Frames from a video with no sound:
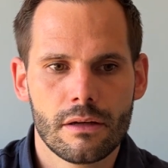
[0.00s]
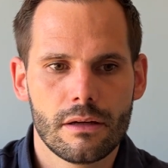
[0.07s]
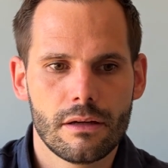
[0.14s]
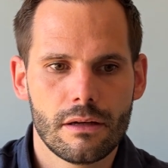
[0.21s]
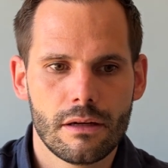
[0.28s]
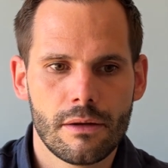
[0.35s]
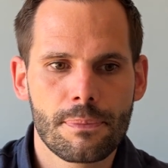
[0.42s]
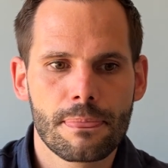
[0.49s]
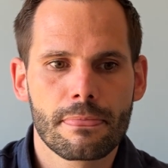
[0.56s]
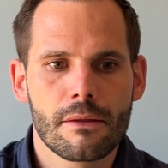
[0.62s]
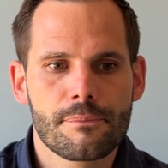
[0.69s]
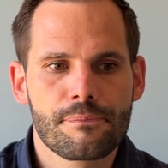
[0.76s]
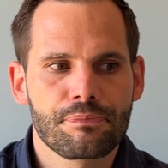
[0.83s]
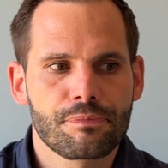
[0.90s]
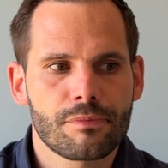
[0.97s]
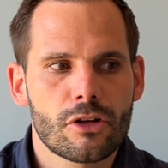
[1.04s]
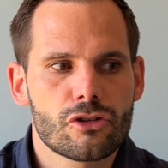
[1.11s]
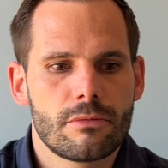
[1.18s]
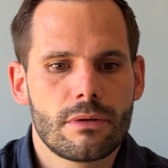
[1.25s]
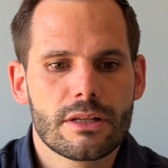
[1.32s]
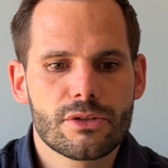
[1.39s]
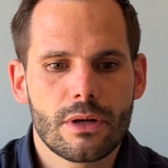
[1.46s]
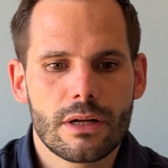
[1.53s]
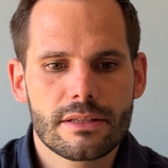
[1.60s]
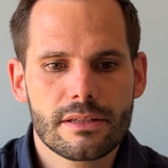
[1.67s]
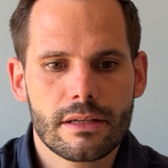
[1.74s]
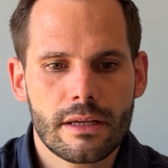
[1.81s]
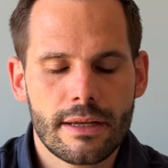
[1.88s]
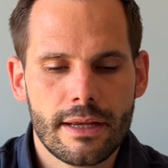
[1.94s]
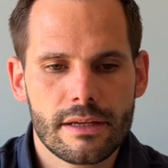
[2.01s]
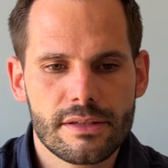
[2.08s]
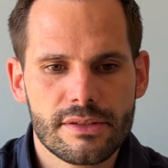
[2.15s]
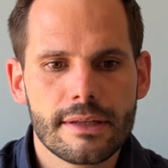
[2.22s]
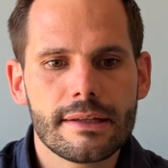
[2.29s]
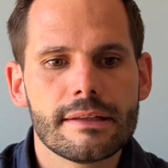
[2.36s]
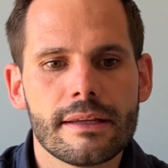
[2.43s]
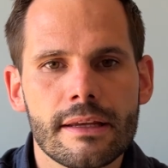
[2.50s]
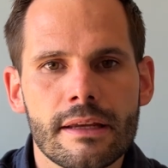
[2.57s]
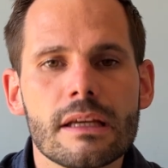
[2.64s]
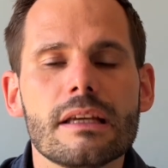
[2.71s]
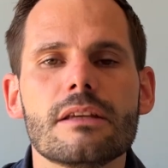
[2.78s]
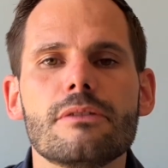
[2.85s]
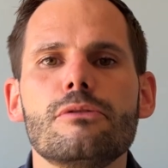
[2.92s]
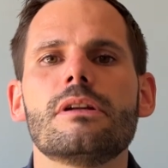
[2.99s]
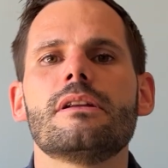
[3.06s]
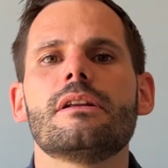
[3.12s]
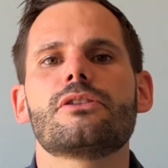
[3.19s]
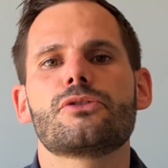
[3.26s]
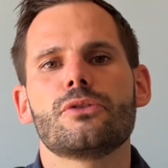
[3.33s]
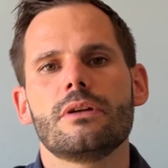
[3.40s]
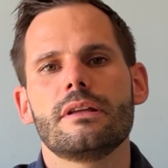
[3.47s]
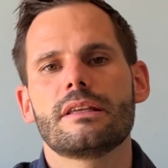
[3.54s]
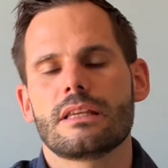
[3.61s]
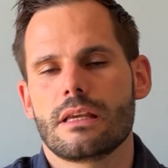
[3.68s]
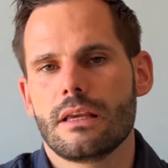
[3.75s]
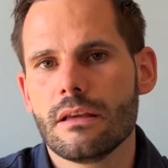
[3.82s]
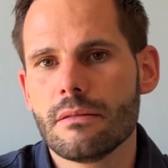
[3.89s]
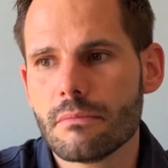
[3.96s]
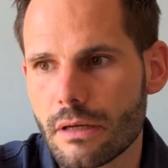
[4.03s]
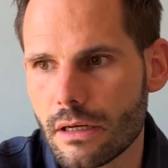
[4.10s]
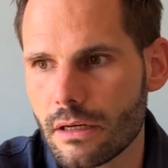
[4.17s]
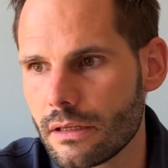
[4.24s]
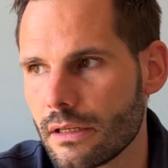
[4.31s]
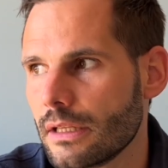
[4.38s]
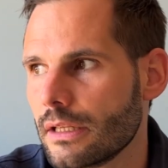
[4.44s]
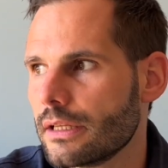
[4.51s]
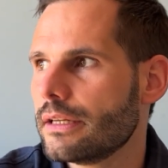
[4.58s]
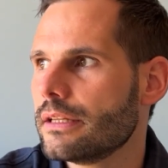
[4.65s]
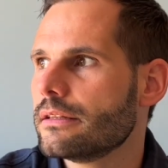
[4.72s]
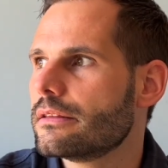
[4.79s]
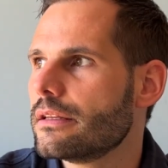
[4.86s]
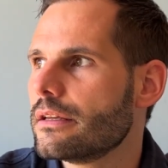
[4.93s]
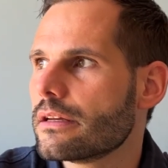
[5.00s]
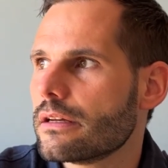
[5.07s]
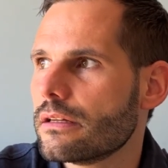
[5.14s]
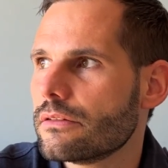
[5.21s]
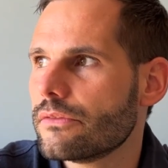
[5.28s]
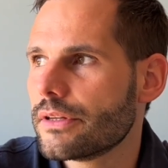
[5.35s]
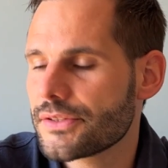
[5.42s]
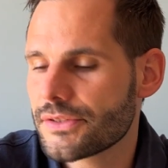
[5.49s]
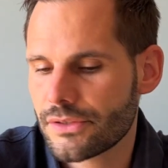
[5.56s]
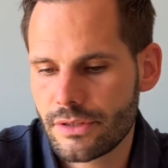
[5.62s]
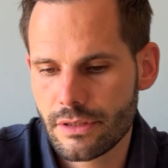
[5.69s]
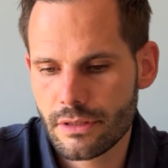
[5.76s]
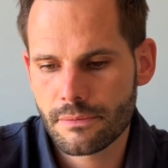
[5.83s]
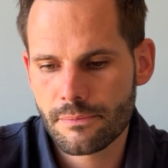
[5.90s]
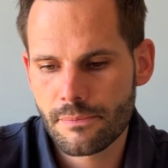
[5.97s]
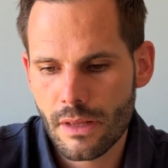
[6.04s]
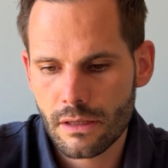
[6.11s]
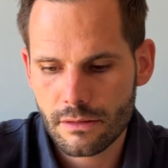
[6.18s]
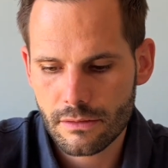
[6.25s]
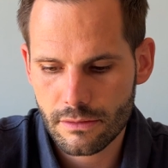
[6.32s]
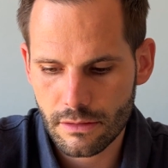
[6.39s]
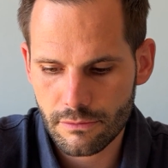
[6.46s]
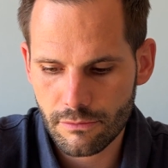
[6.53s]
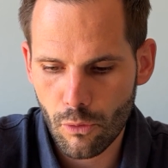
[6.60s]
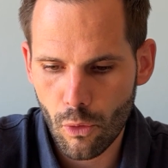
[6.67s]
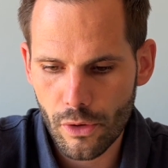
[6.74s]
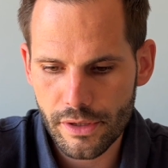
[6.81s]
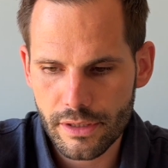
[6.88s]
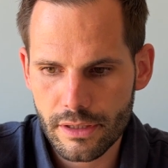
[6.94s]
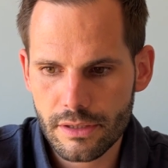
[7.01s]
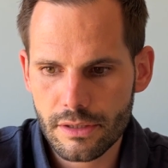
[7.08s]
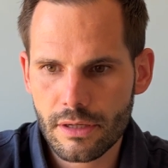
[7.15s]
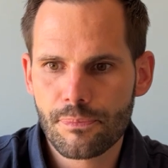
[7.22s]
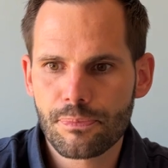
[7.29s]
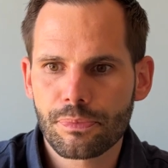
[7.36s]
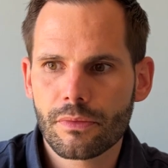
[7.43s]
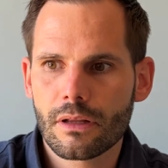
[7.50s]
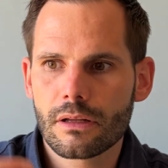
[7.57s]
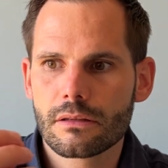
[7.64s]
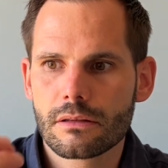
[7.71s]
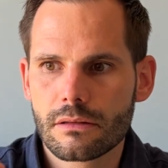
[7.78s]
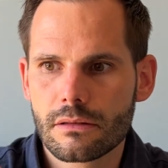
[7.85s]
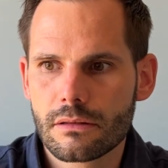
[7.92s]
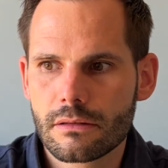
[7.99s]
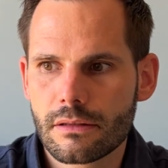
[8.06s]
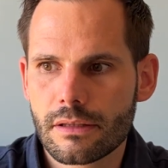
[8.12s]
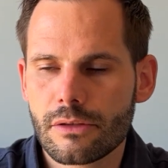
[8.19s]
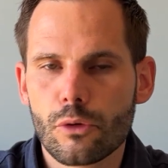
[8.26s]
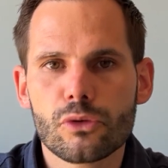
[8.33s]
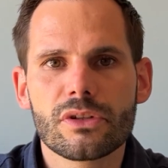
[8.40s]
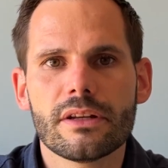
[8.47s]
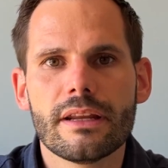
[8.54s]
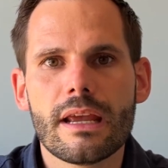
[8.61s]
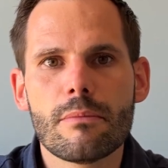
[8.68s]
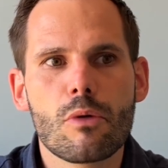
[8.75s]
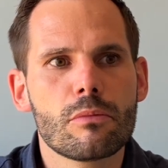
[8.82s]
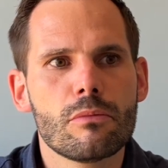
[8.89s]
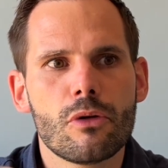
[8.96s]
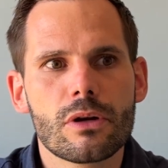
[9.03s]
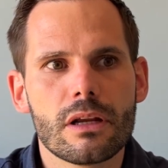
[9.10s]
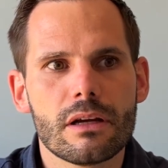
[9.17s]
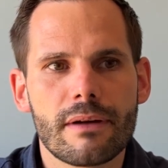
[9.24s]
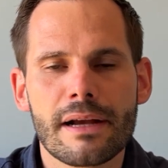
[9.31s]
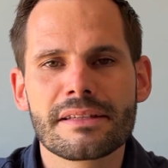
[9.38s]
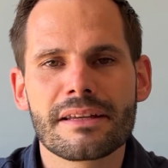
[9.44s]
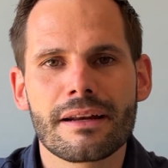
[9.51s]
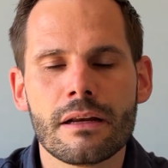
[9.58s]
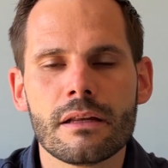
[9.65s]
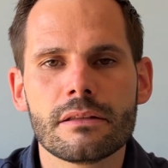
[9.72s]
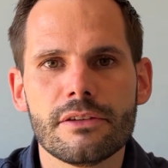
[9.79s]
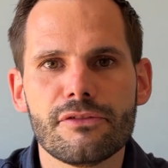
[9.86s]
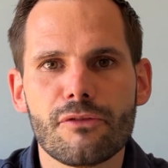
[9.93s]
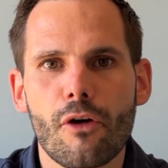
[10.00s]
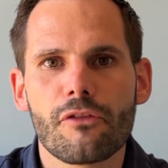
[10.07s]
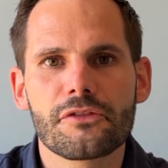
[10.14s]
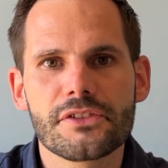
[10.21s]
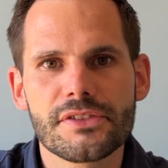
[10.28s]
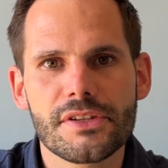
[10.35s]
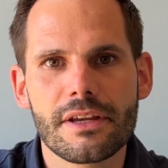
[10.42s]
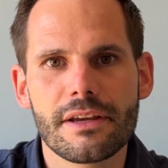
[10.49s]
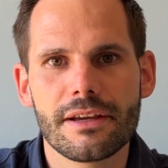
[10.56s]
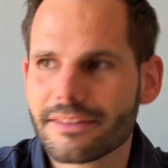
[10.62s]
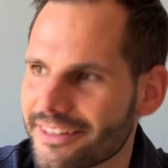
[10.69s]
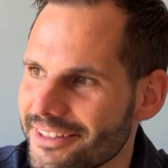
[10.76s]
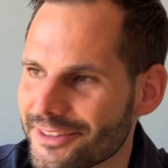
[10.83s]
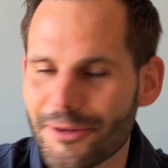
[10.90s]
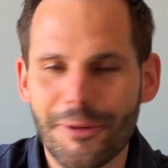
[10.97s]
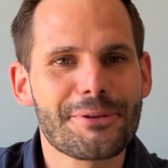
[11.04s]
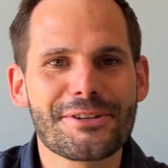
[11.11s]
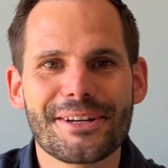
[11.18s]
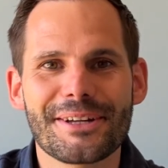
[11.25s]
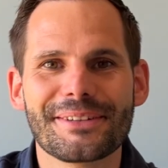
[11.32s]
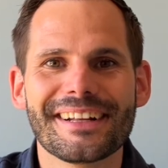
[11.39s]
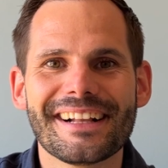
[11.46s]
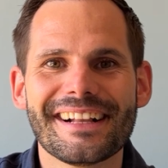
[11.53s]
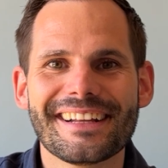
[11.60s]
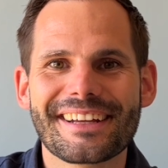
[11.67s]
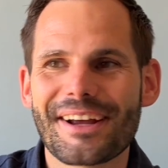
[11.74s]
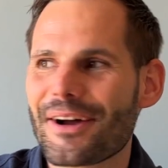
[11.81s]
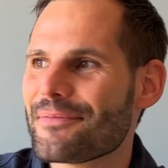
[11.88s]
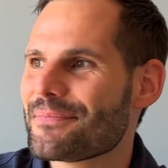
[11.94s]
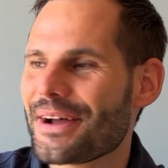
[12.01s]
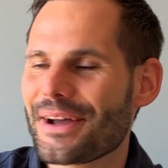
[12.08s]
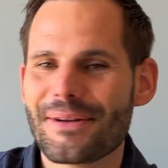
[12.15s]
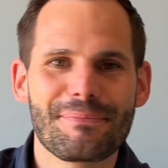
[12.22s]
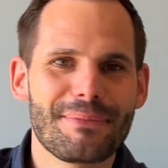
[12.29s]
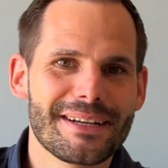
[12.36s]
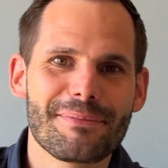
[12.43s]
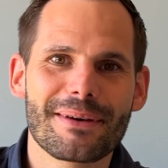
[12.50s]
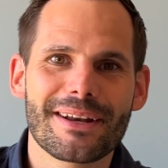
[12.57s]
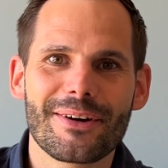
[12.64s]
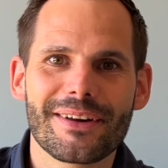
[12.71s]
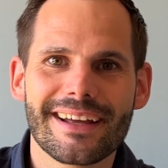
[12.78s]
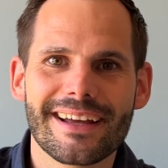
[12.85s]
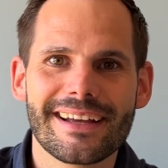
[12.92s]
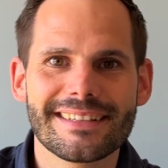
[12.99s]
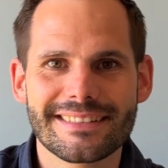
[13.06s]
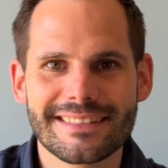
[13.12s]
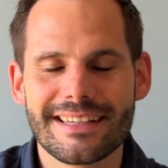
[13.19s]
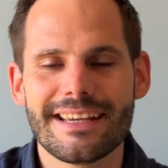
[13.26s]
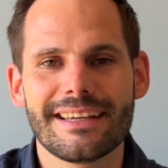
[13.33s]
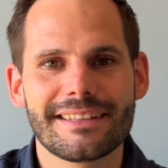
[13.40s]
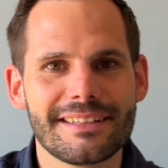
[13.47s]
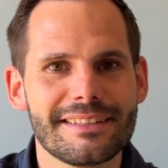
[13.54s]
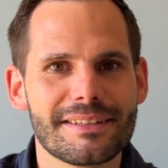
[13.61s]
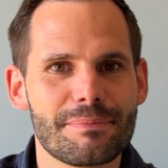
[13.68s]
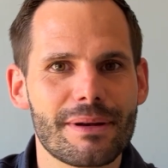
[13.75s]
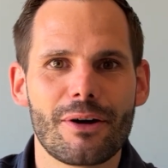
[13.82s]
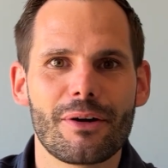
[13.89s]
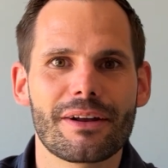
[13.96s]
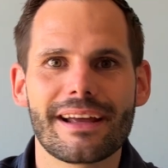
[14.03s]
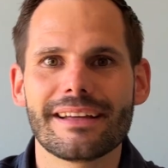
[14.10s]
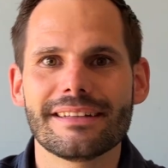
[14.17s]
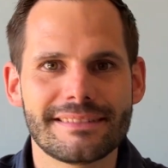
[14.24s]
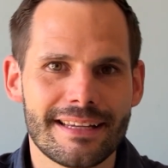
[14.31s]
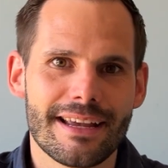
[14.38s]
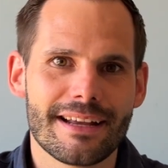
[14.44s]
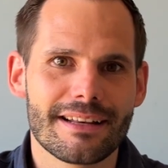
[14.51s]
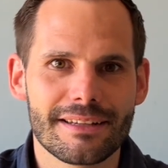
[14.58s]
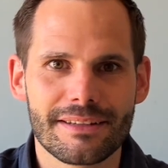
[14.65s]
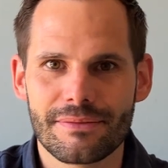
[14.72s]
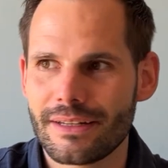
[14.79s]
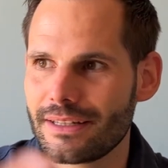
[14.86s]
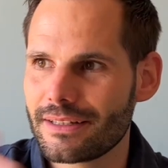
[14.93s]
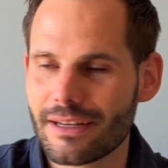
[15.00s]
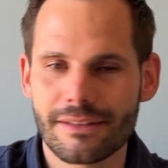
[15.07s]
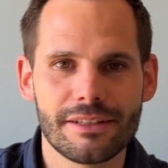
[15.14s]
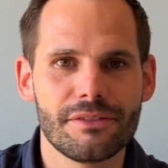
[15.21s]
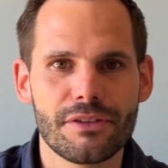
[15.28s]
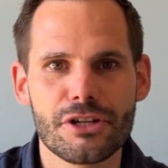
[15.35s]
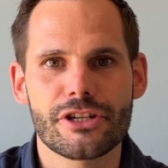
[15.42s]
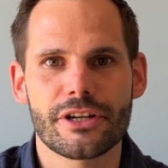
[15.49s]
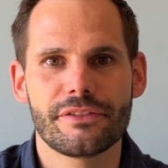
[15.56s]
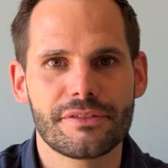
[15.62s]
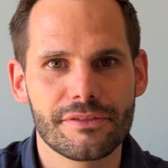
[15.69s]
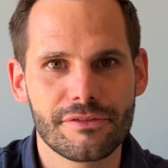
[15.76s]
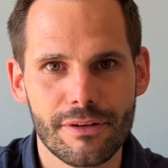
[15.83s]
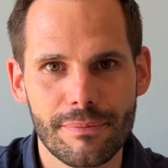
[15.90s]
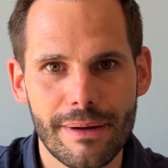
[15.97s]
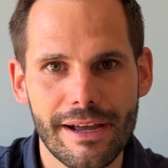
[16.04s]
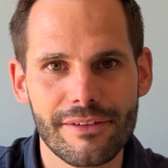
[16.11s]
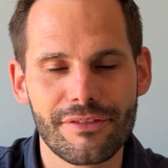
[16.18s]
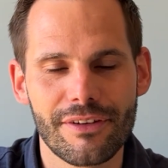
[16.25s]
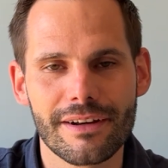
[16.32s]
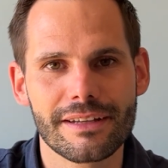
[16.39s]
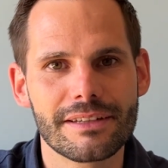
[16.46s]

Ähm, schon mal so als erste Idee. Ich würde natürlich immer in Dinge investieren, da wo ich die Unternehmung möglicherweise relativ oft sehe. In Deutschland, ja, bei, bei der Brauerei sehe ich diese Brauerei täglich, wenn ich an den Wirtschaften vorbeifahre.